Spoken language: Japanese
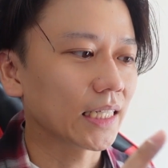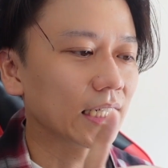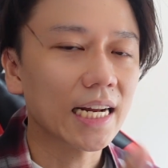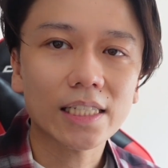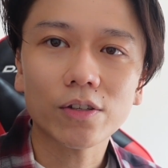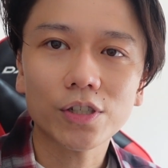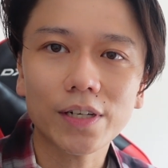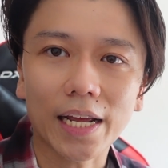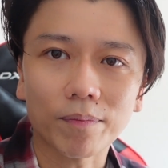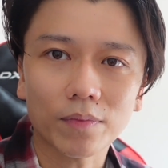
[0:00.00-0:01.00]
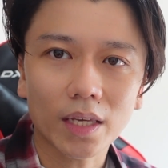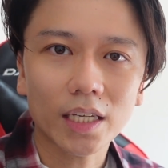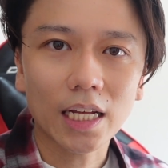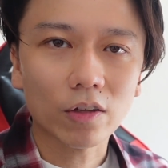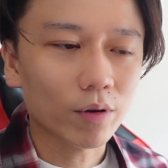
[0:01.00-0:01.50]
ラスト10連
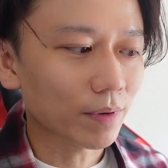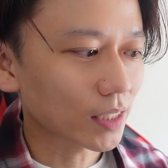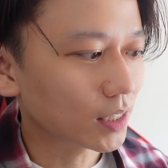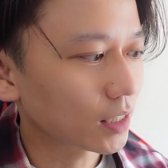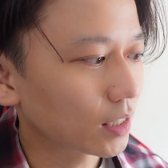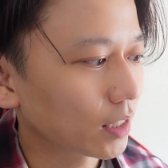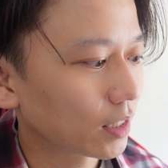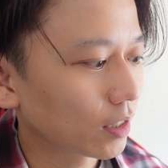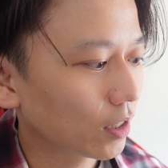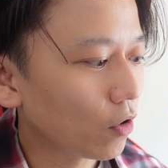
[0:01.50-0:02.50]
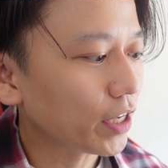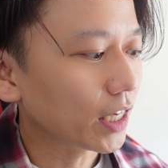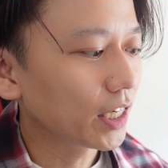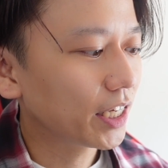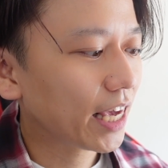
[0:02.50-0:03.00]
いきたいと思います。来い、
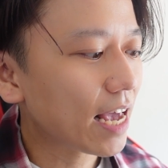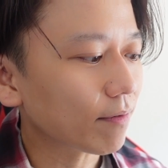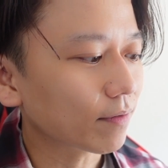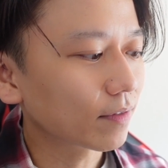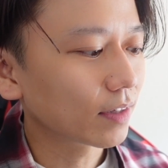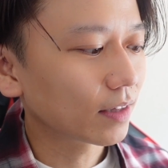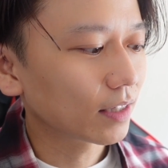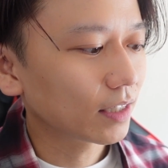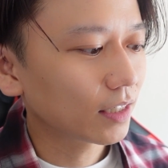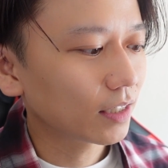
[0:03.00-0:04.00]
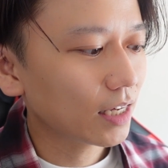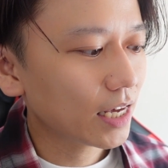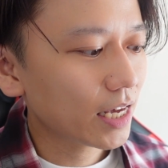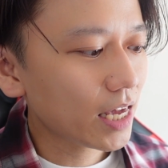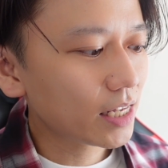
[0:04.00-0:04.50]
危険
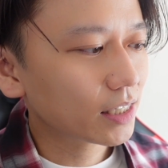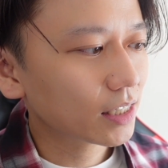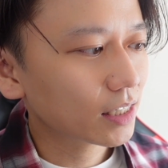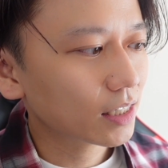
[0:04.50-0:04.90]
エス